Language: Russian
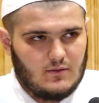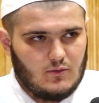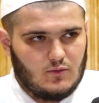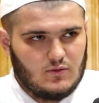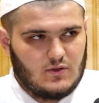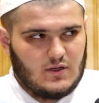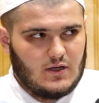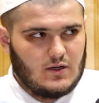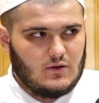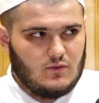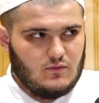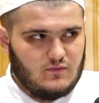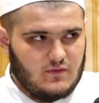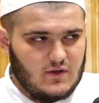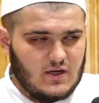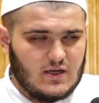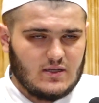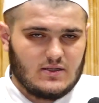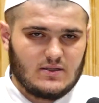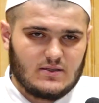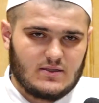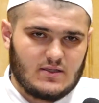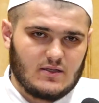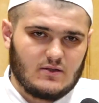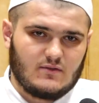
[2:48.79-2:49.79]
Он так
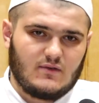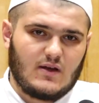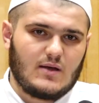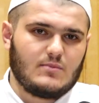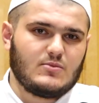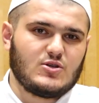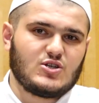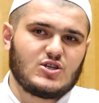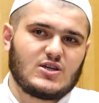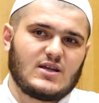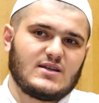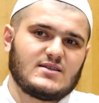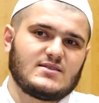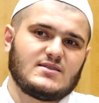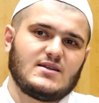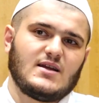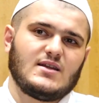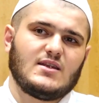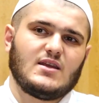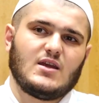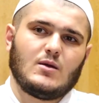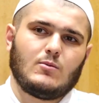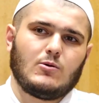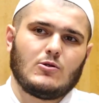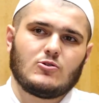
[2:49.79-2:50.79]
выразился, два мешка
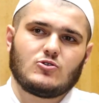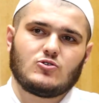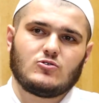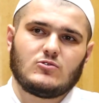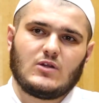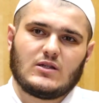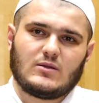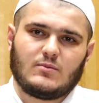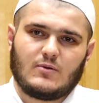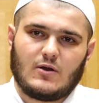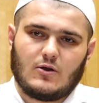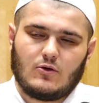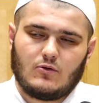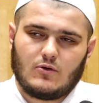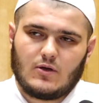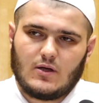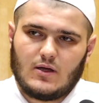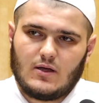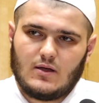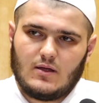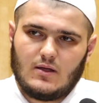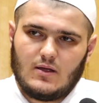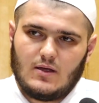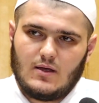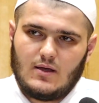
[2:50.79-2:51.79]
знания я получил от пророка.
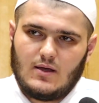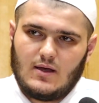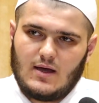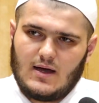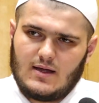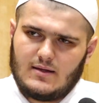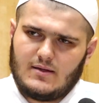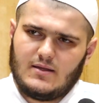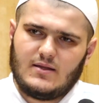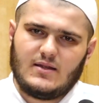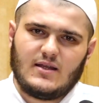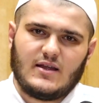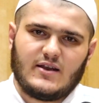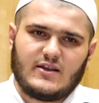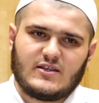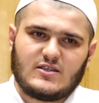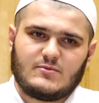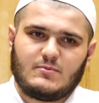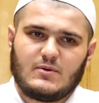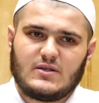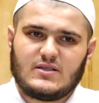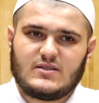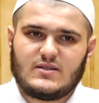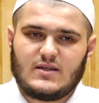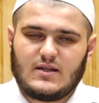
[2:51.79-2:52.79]
Один я
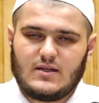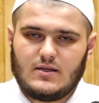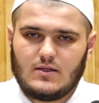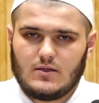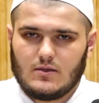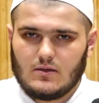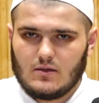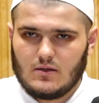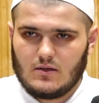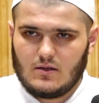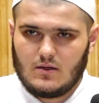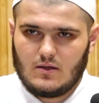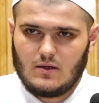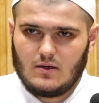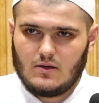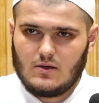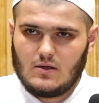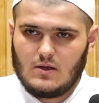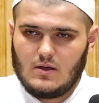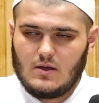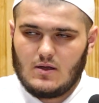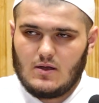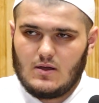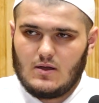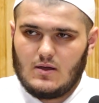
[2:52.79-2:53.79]
распространил,
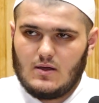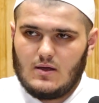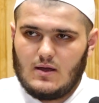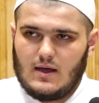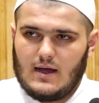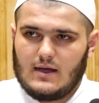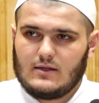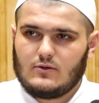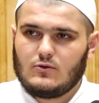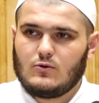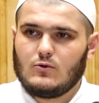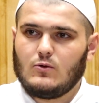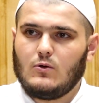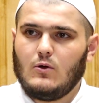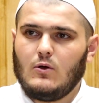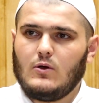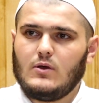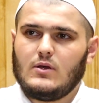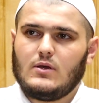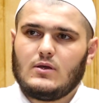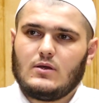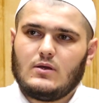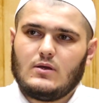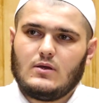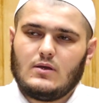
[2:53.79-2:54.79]
а
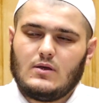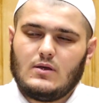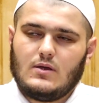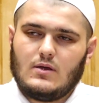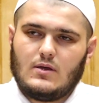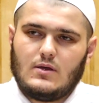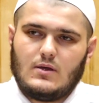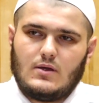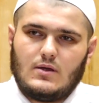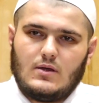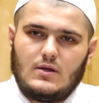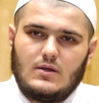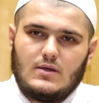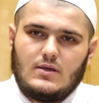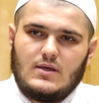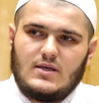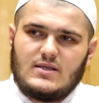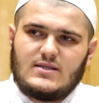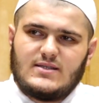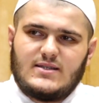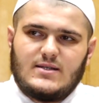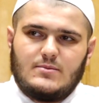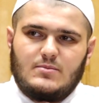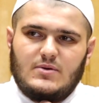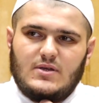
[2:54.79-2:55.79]
другой,
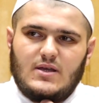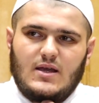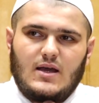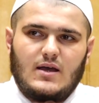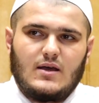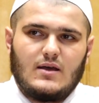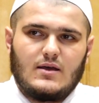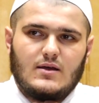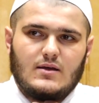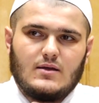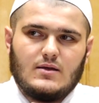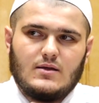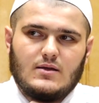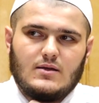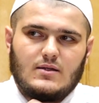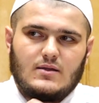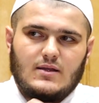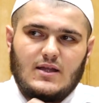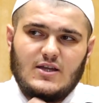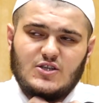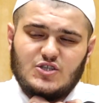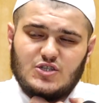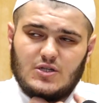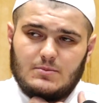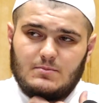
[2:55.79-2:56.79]
если бы я
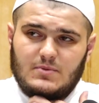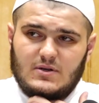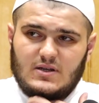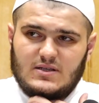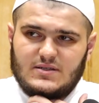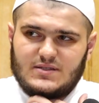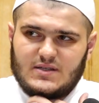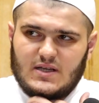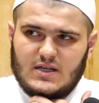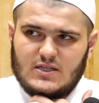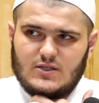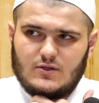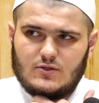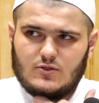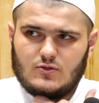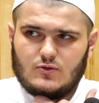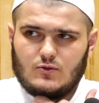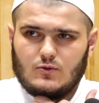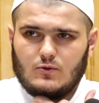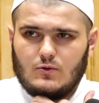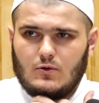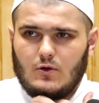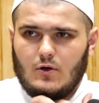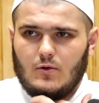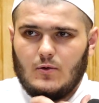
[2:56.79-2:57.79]
начал бы рассказывать с
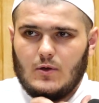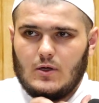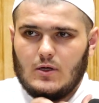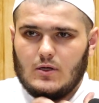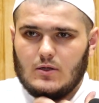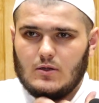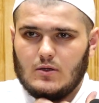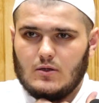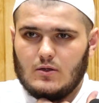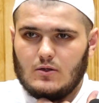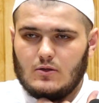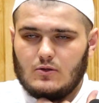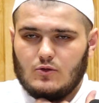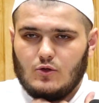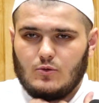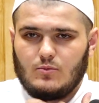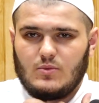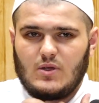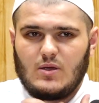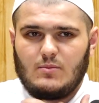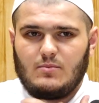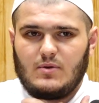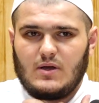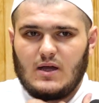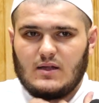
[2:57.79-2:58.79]
другого, то
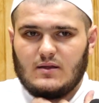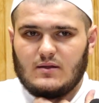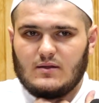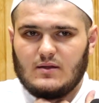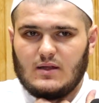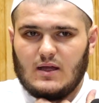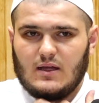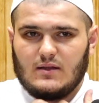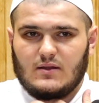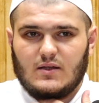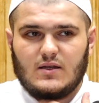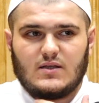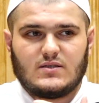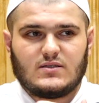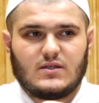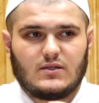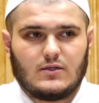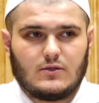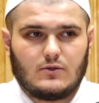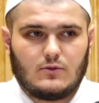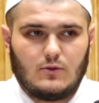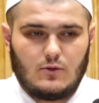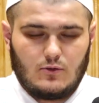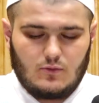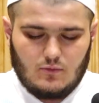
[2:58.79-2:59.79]
мне бы от,
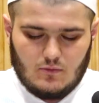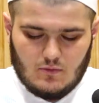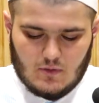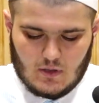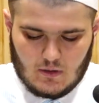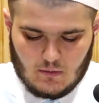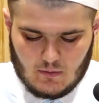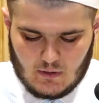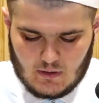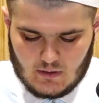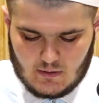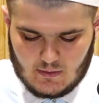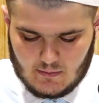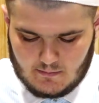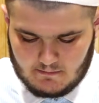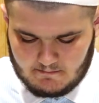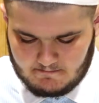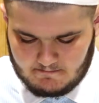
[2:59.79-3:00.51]
отрезали глотку, говорит.